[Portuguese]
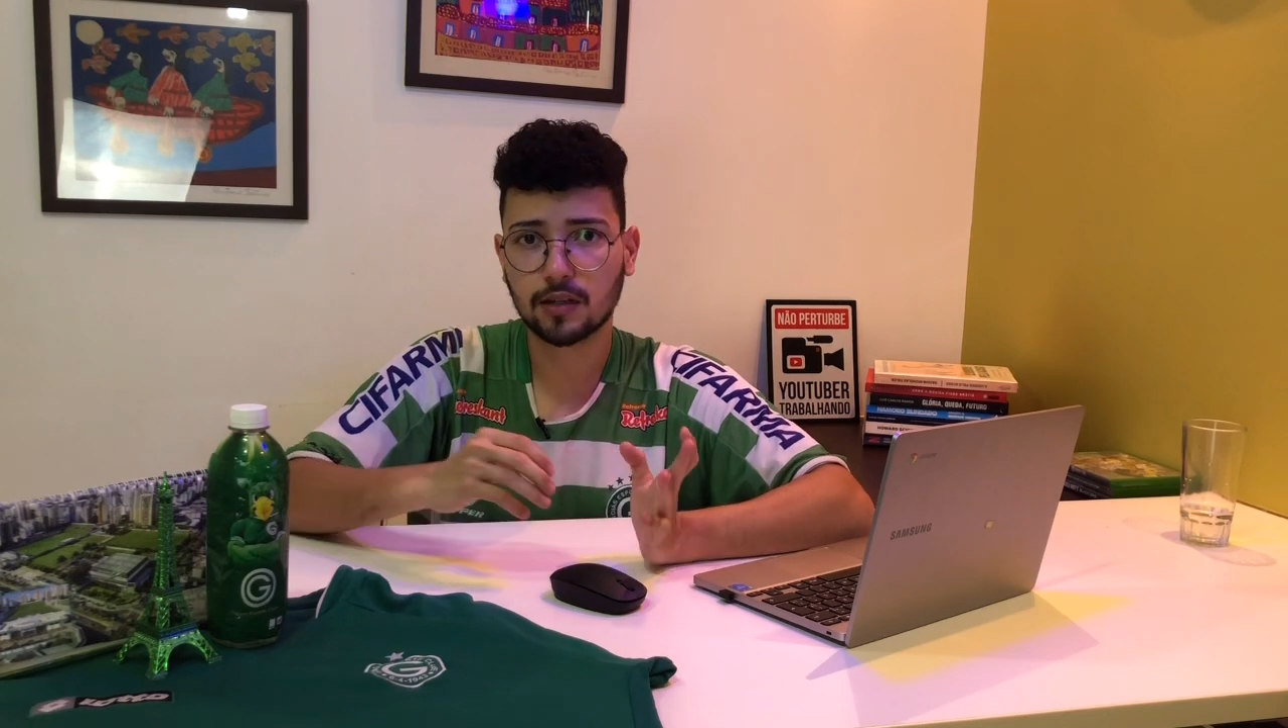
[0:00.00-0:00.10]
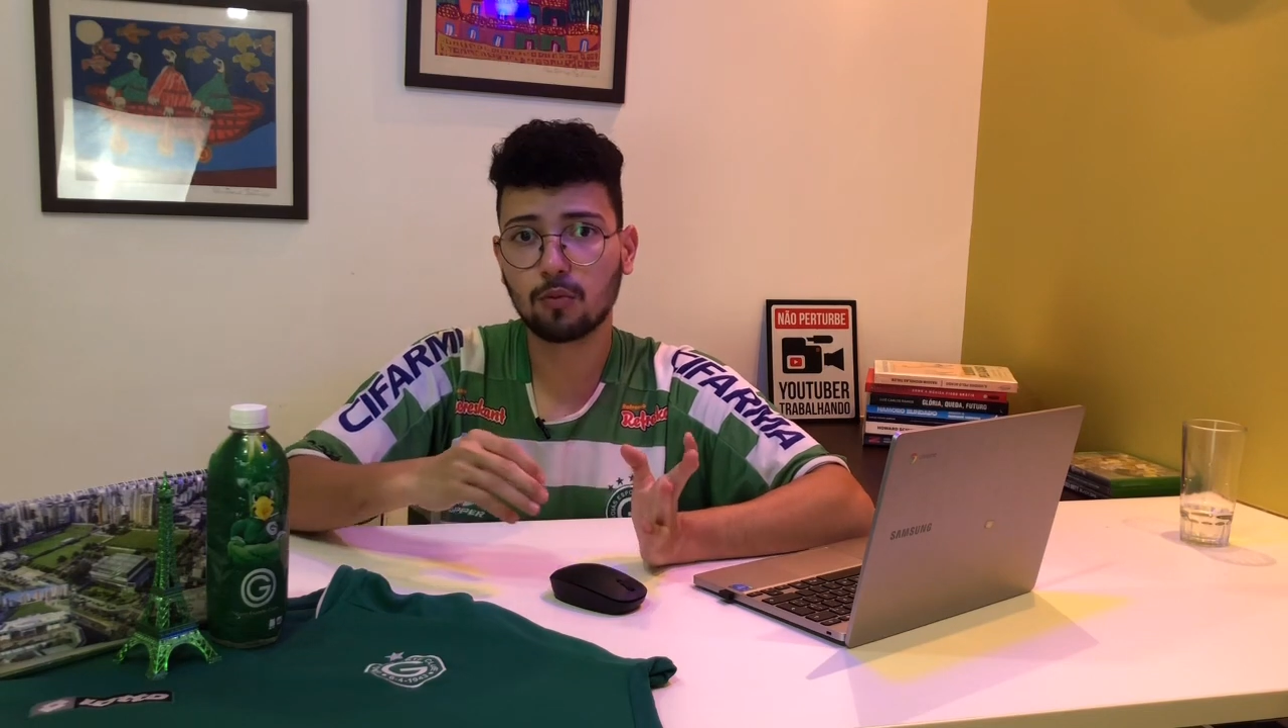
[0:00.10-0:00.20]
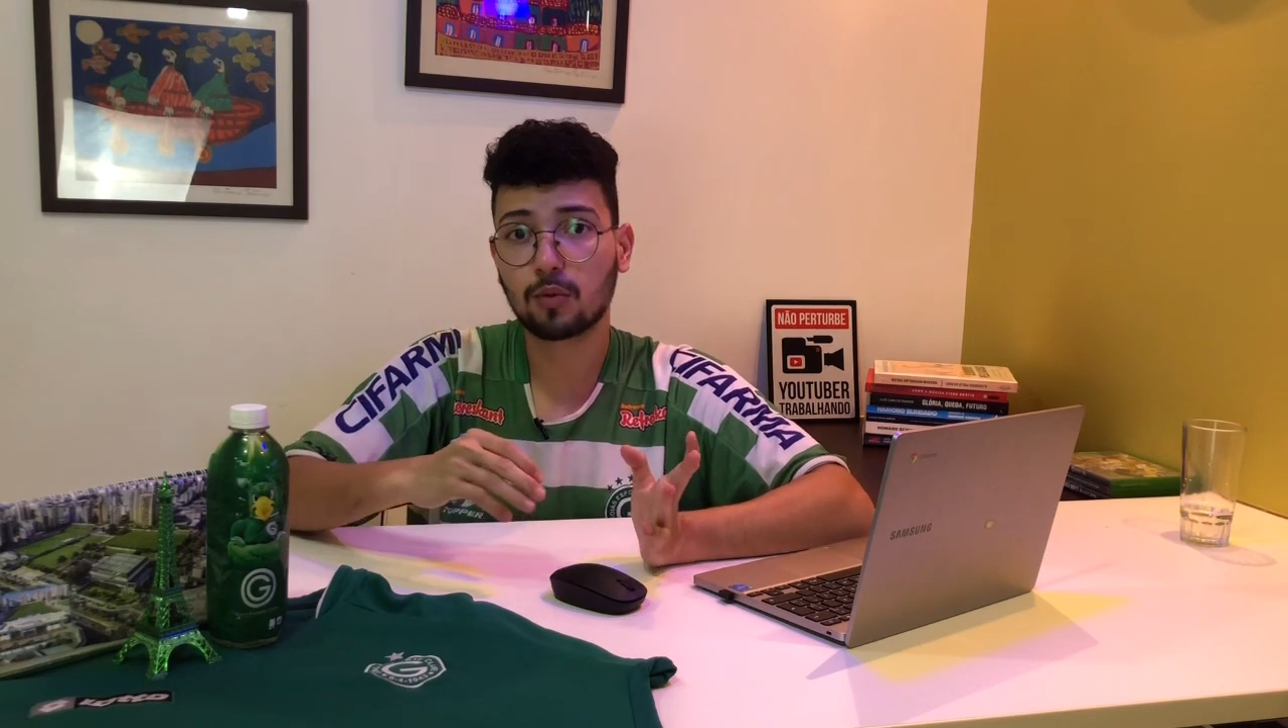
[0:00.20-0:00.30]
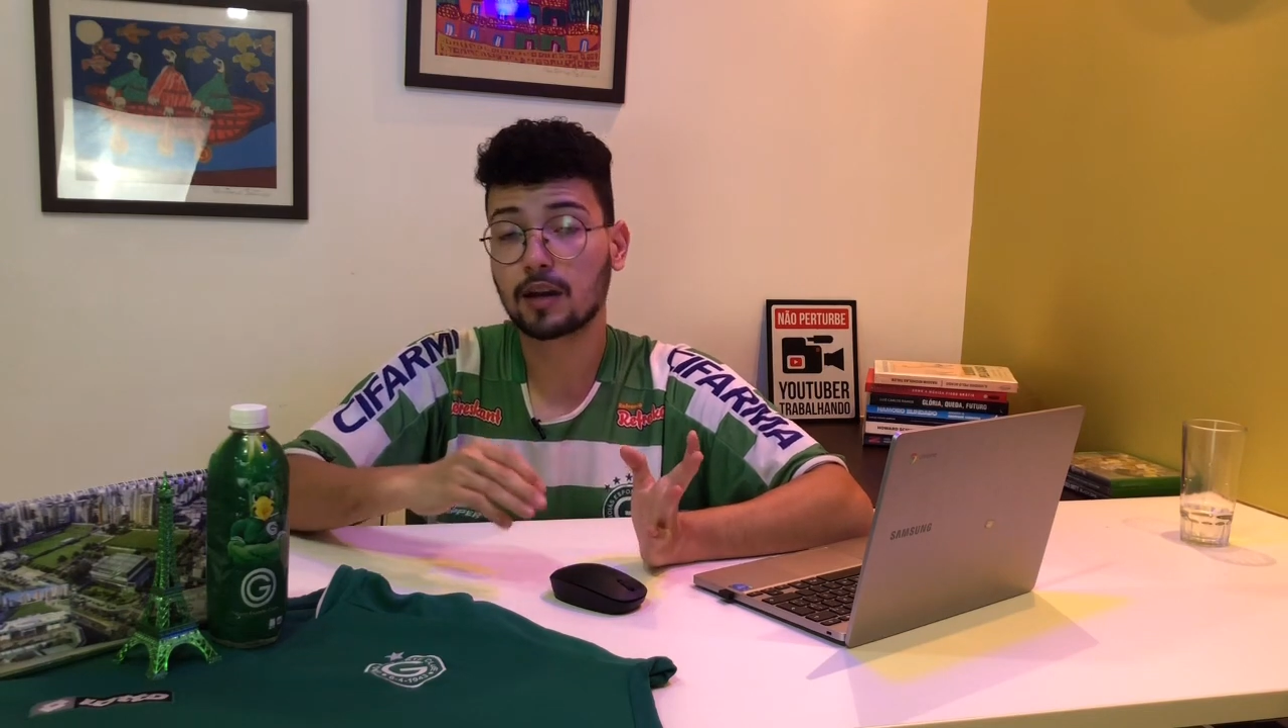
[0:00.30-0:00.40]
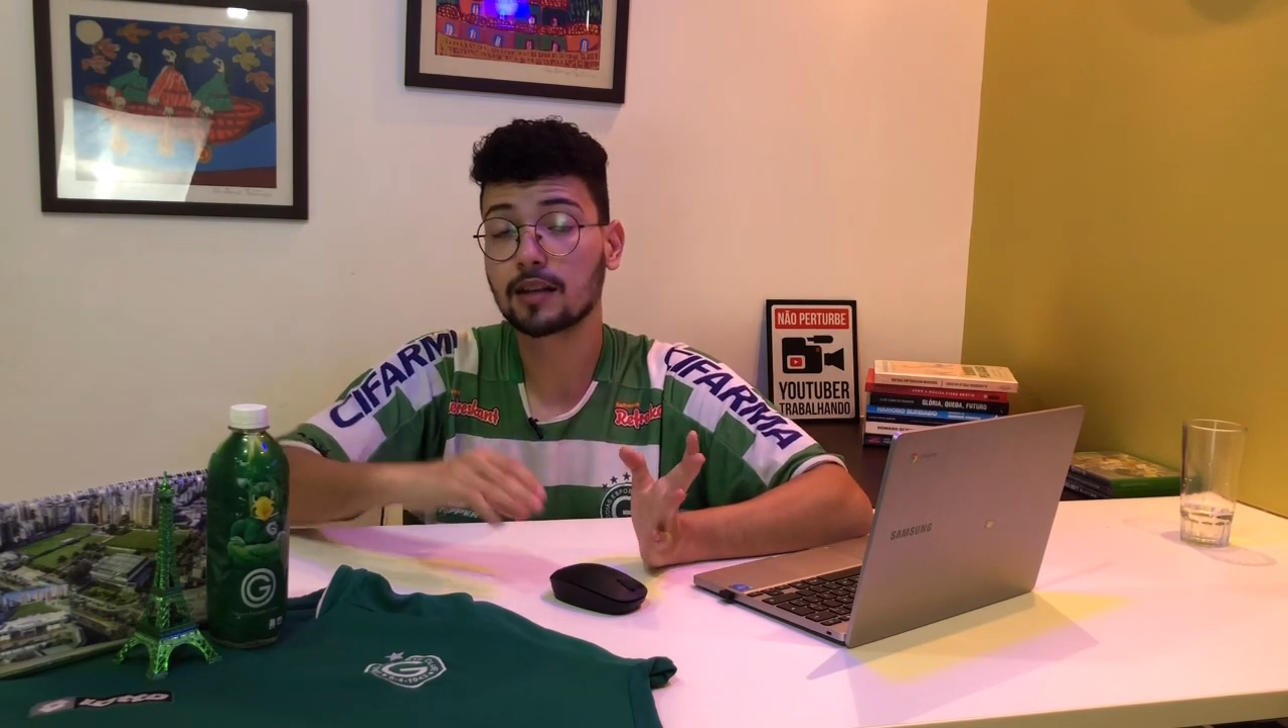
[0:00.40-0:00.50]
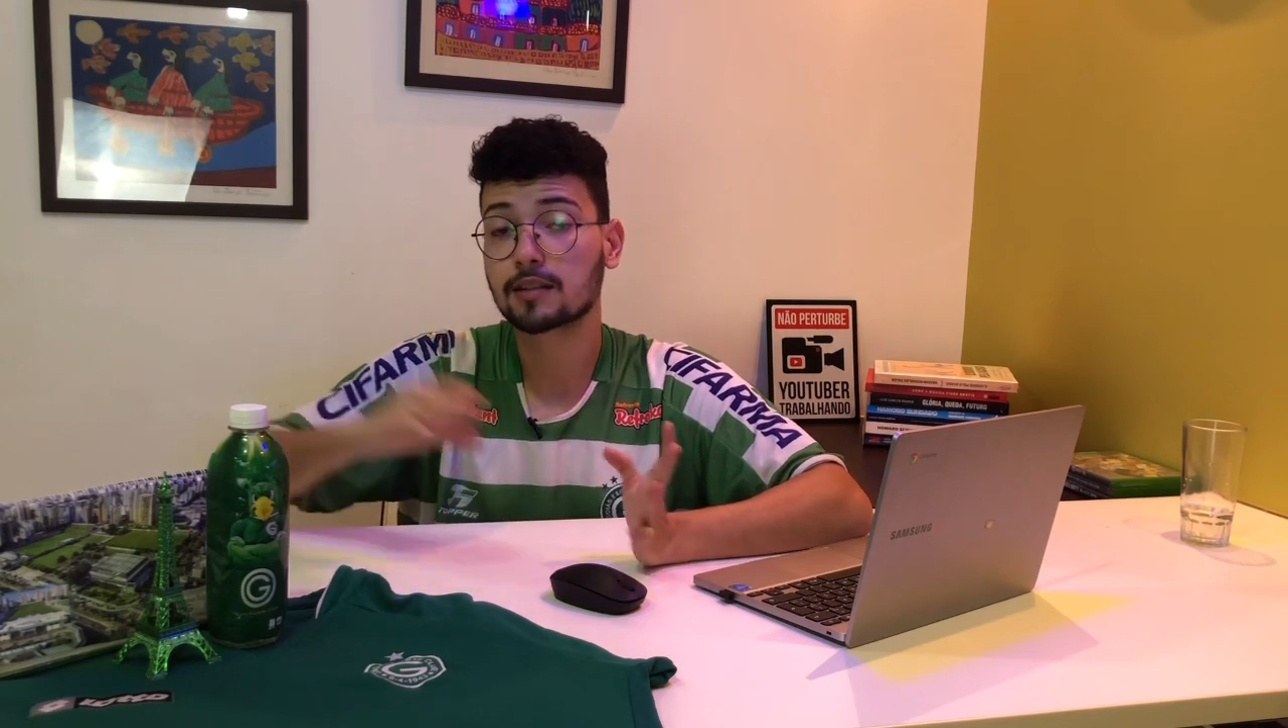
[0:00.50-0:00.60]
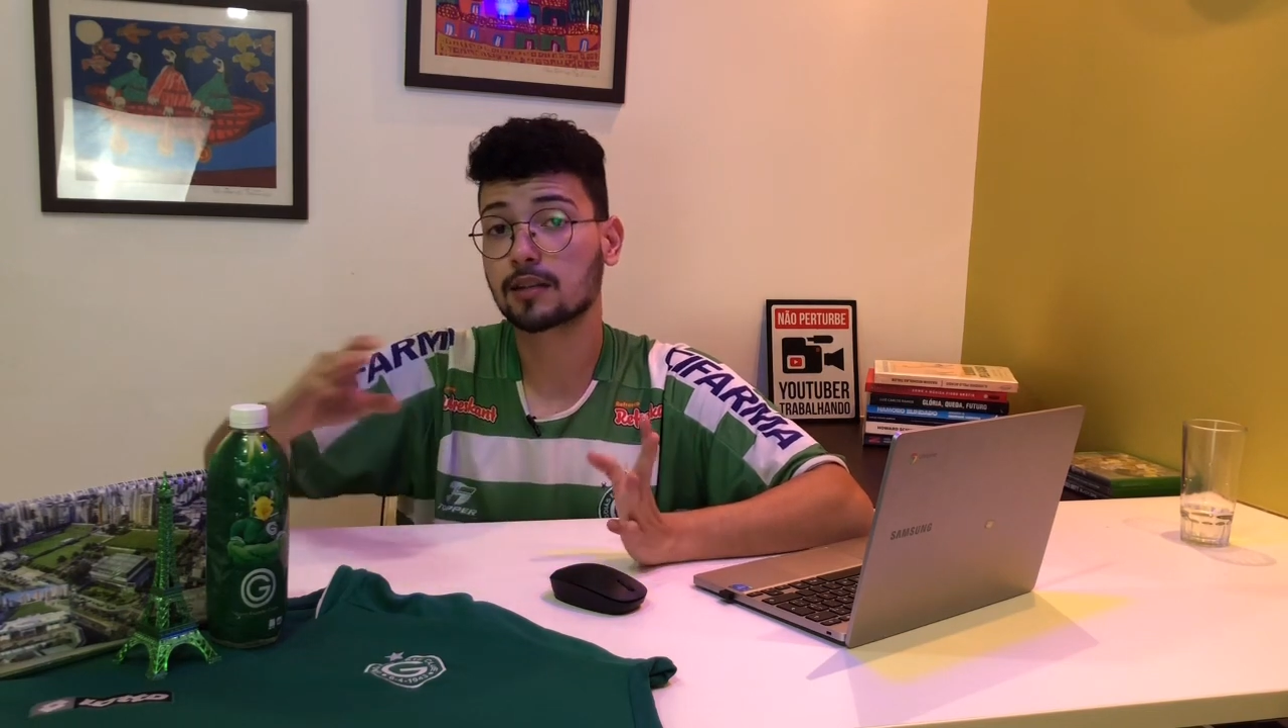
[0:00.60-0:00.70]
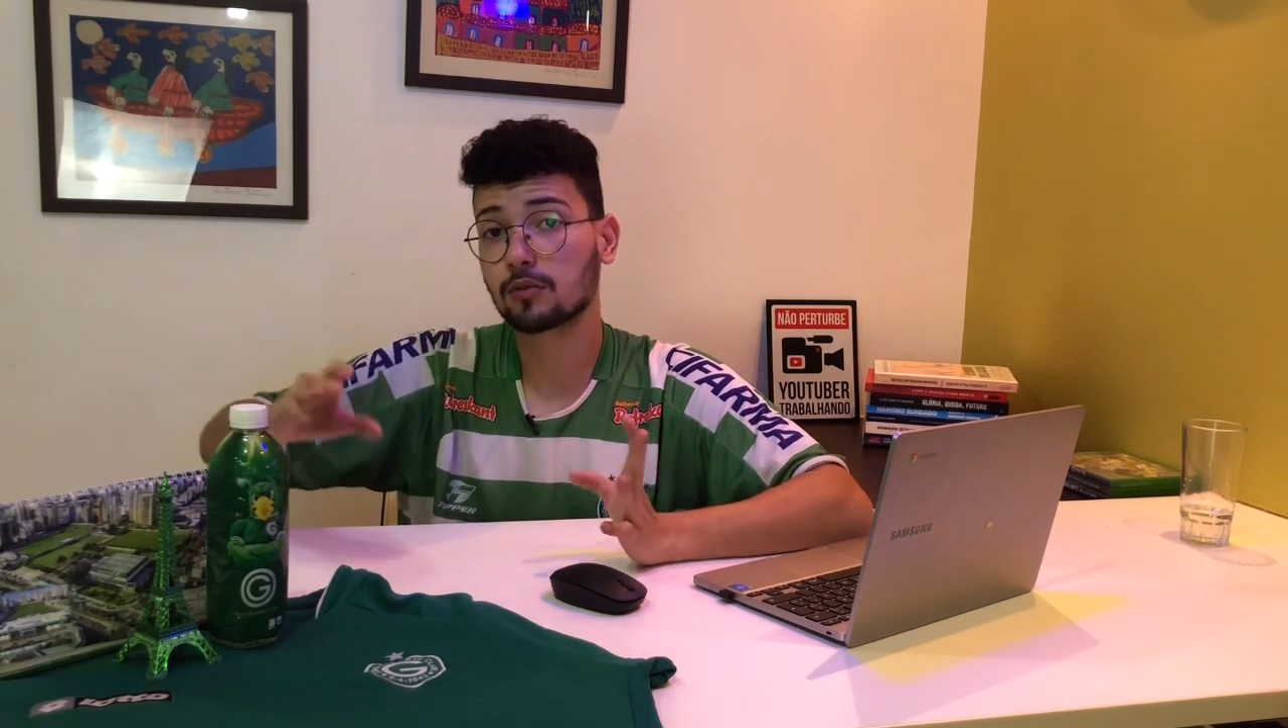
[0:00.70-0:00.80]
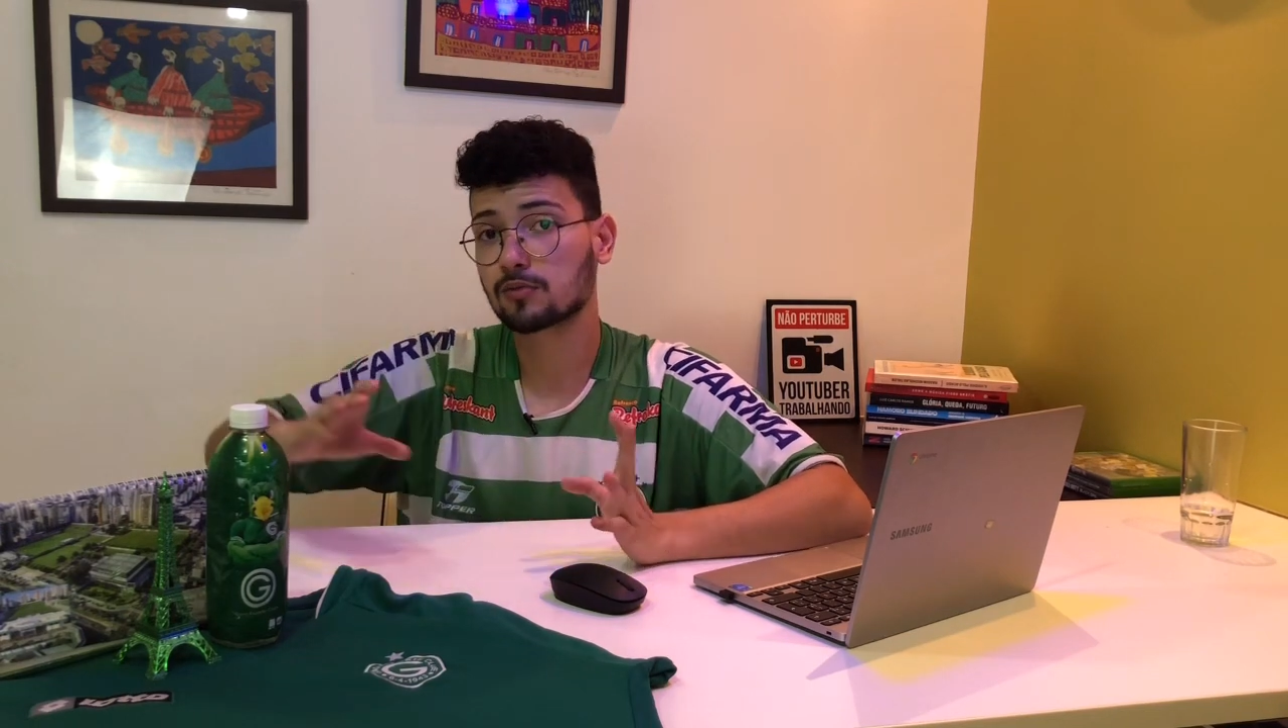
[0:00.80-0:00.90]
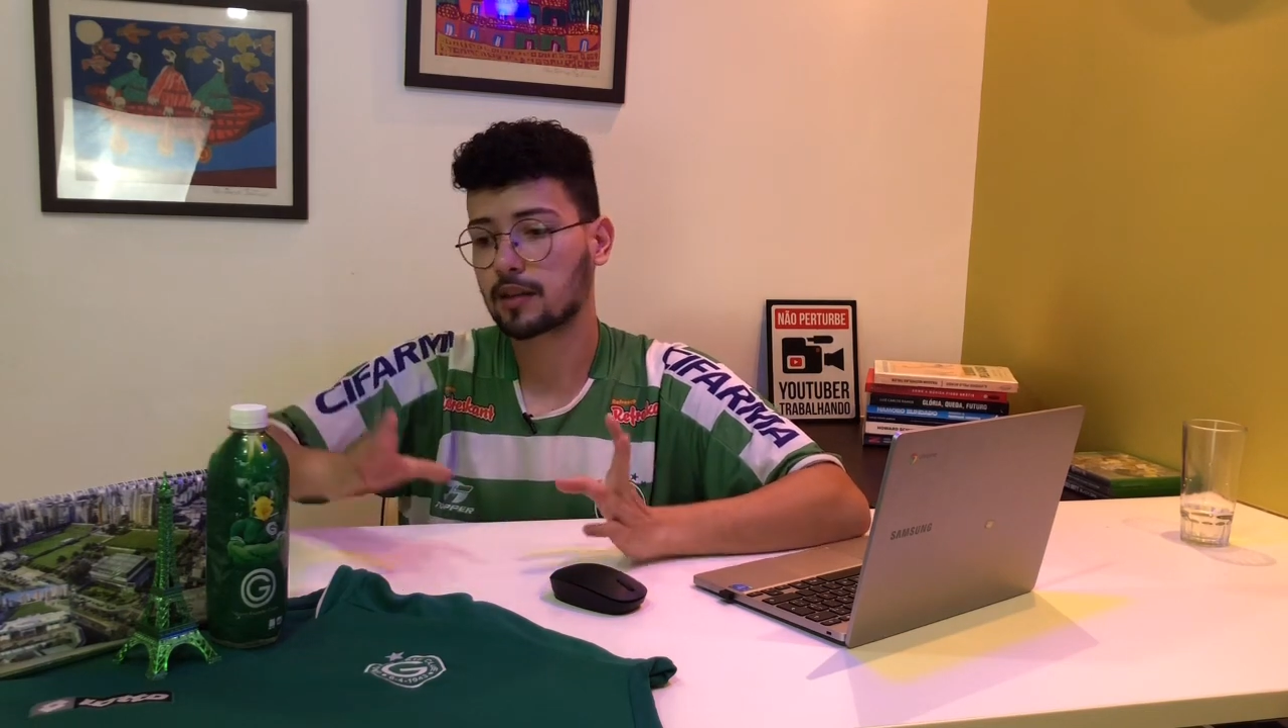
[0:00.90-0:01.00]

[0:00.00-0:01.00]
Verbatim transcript: não cansando